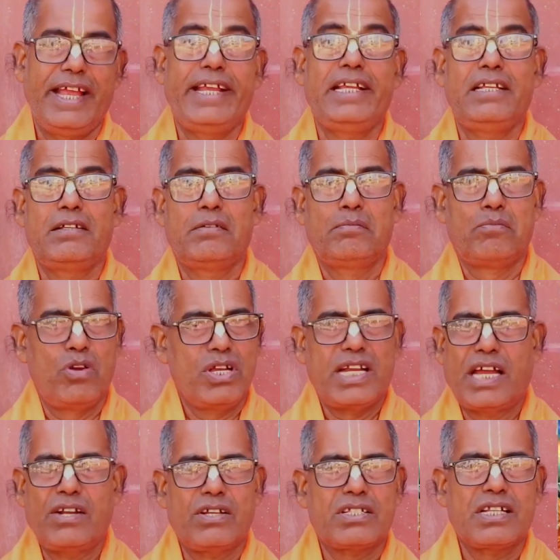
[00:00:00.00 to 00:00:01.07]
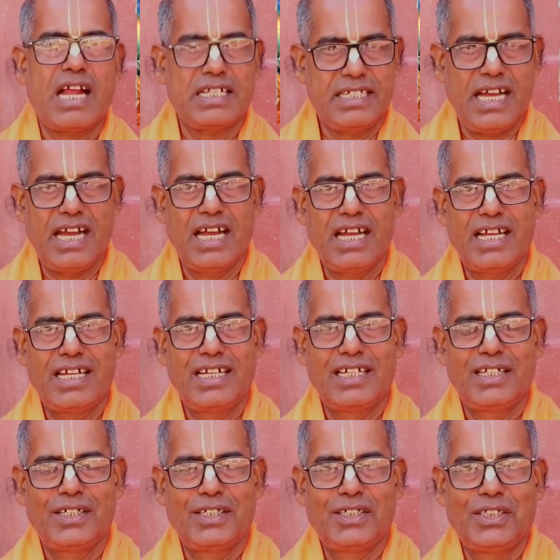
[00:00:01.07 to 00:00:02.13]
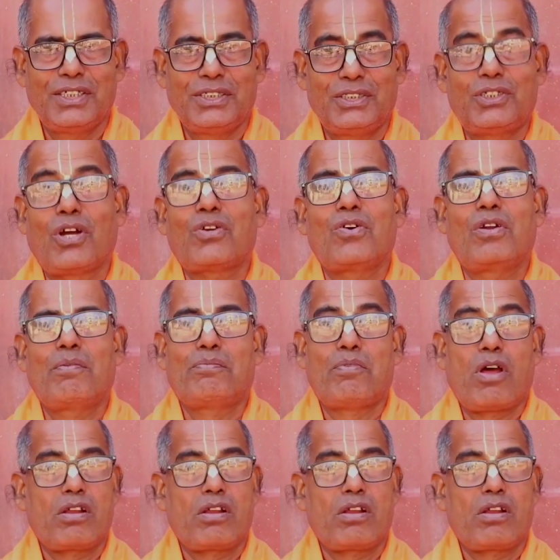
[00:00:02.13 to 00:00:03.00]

এই বৈখানাস রাজা যখন